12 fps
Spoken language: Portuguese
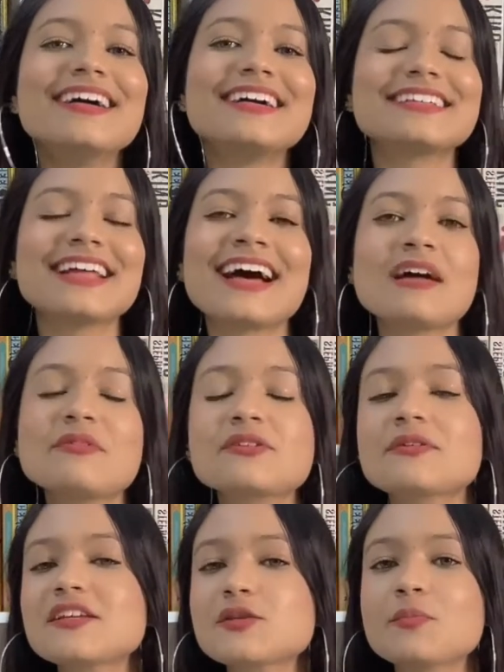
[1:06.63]
na Amazon,
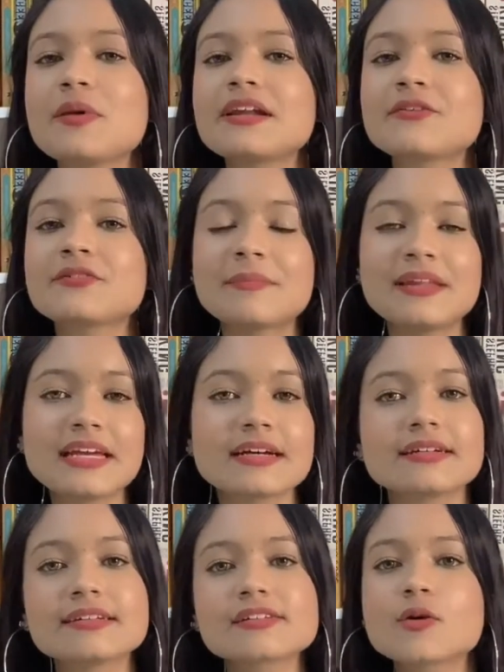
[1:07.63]
na Submarino ou na
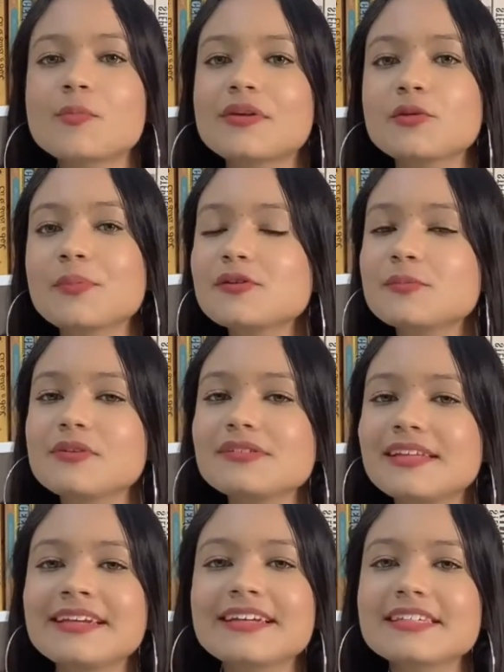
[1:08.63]
Americanas, comprando pelos meus
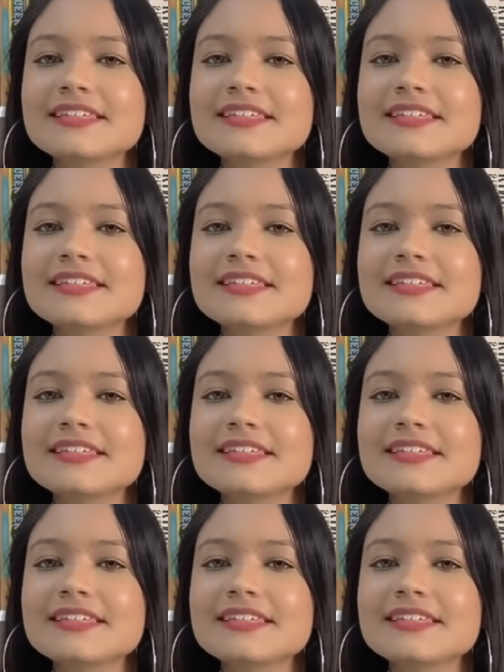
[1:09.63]
links,